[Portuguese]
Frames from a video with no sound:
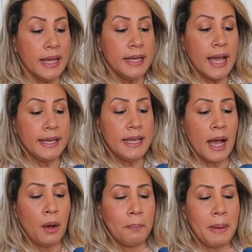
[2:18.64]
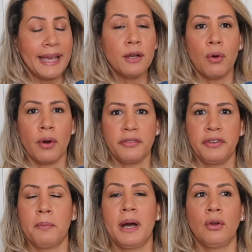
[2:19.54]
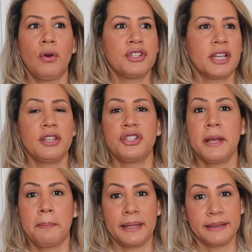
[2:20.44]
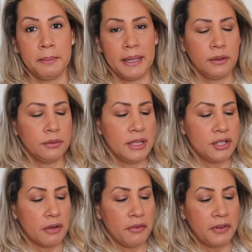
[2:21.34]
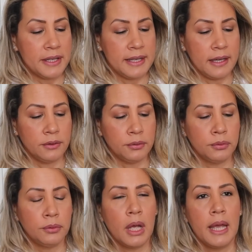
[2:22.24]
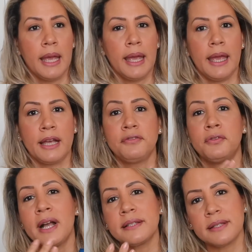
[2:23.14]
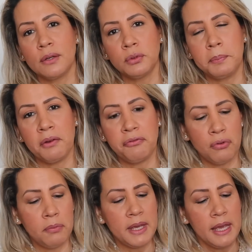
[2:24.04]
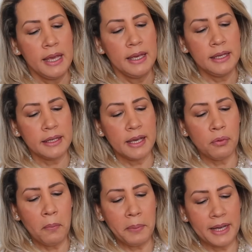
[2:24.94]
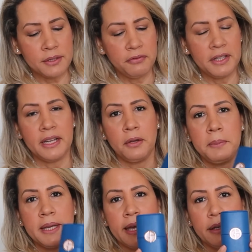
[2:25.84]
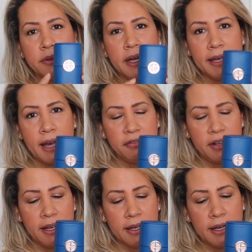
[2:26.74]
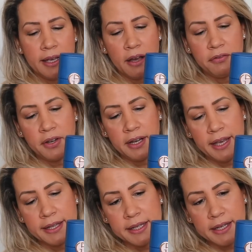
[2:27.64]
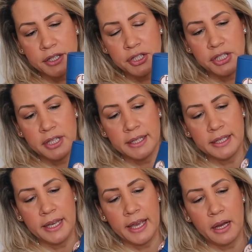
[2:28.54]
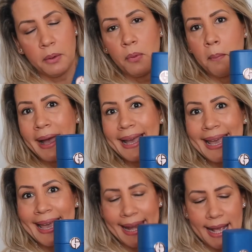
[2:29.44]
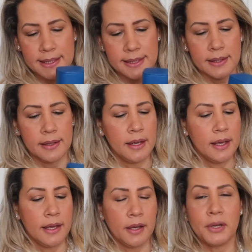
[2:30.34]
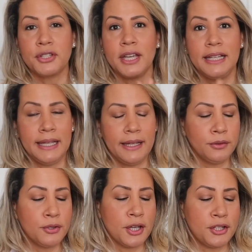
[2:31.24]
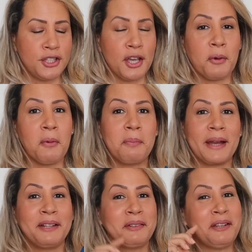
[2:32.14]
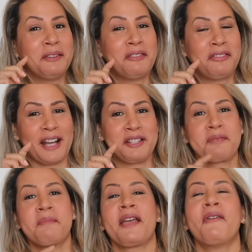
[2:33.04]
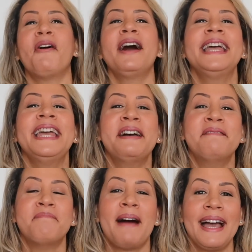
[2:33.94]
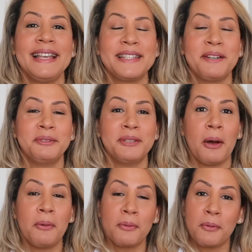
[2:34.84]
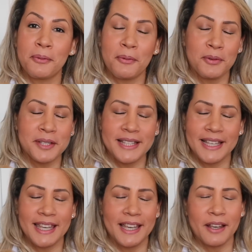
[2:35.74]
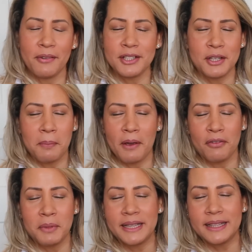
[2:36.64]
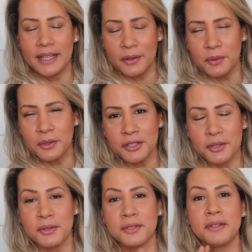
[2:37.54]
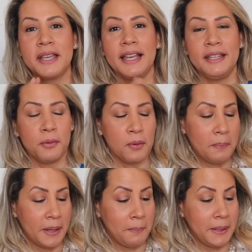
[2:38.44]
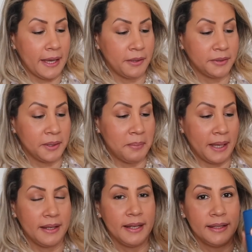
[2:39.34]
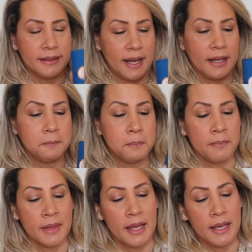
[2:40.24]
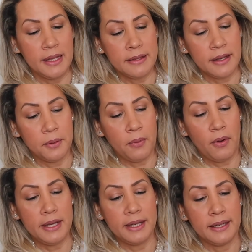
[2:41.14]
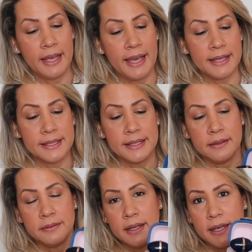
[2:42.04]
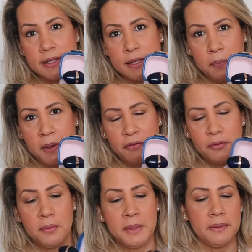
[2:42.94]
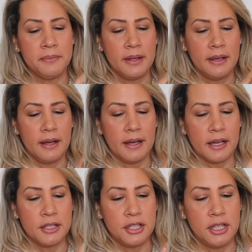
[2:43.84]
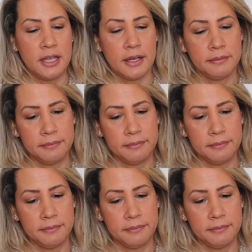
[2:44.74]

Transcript: e aí ao Baikora é uma loja aqui de departamento, eles estavam fazendo é, a divulgação do perfume e quem comprasse o vidrinho pequeno ganhava, ganhava essa caixinha, que é uma graça. Eu achei lindo, eu já tinha comprado ele num frasco maior, mas eu não consegui. Eu achei o perfume tão gostoso e aí eu comprei o pequeno também, tá? Então, olha, essa, esse é o perfume, a caixinha